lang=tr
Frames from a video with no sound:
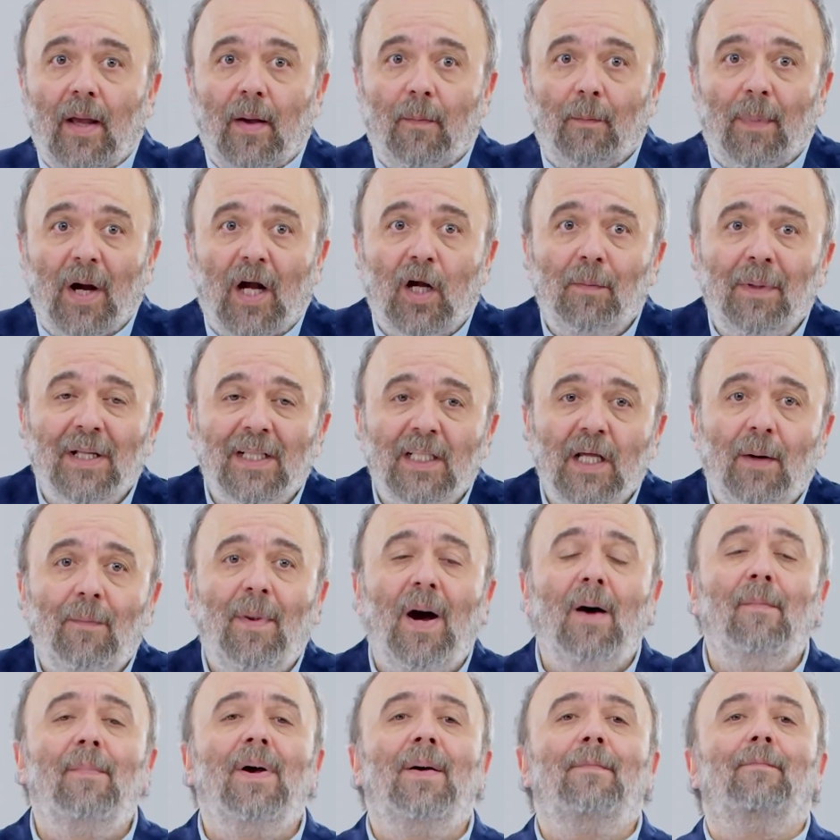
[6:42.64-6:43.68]
bakıma
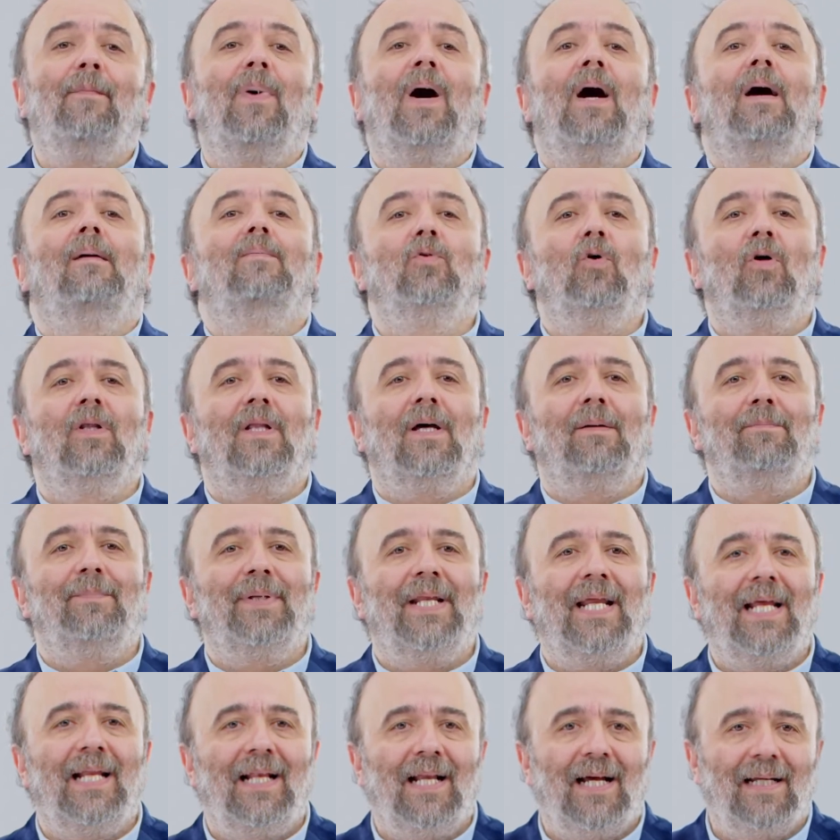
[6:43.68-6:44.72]
tamamen bağımlı olan
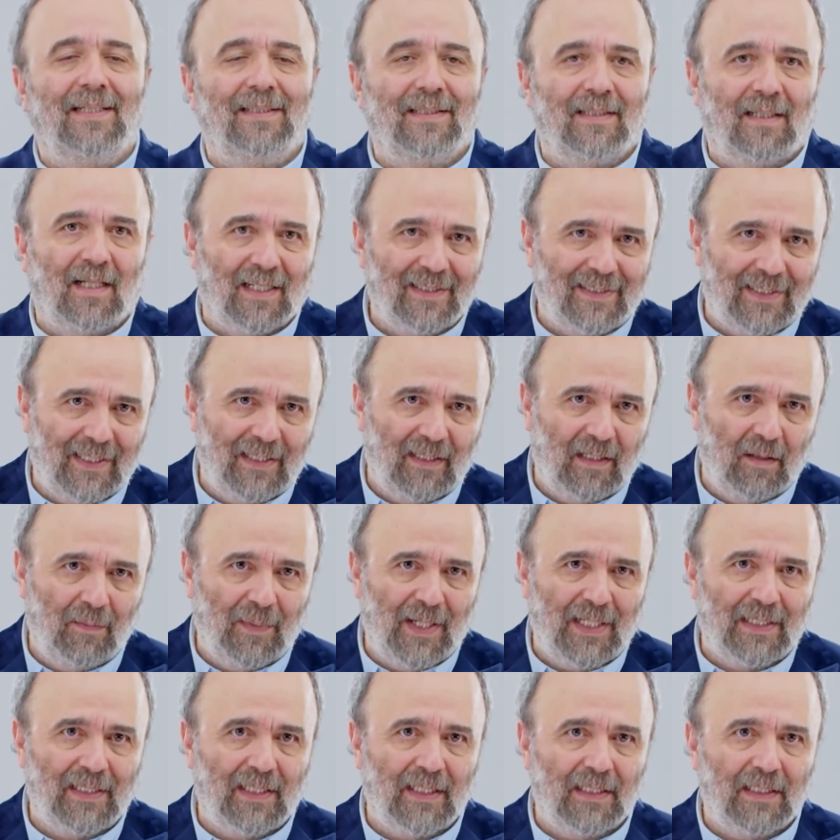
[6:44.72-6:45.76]
bireyler
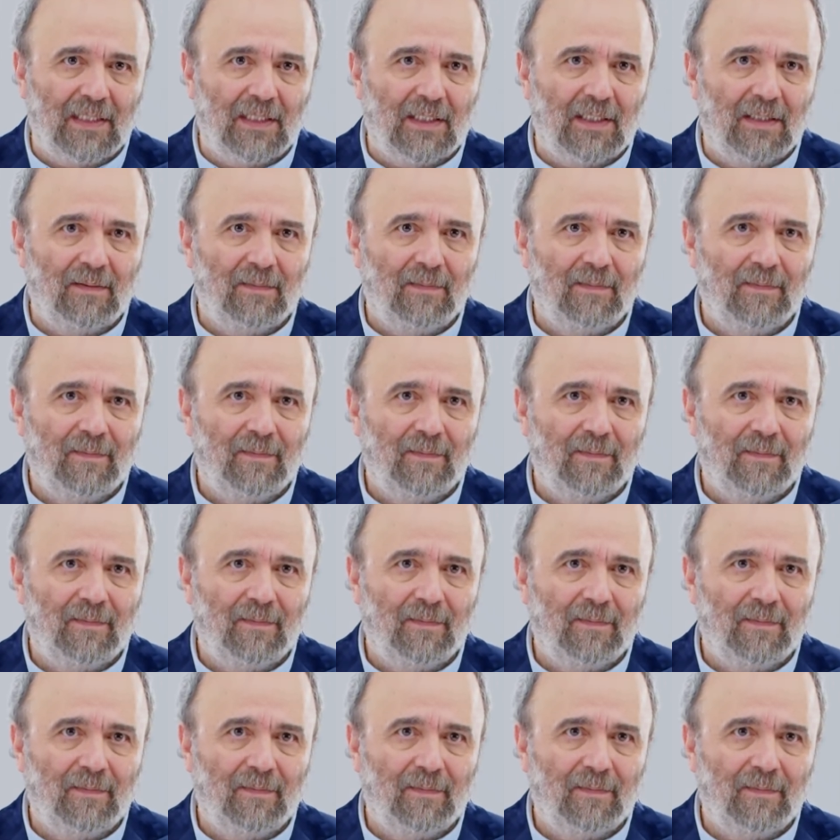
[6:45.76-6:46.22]
kastedilmektedir.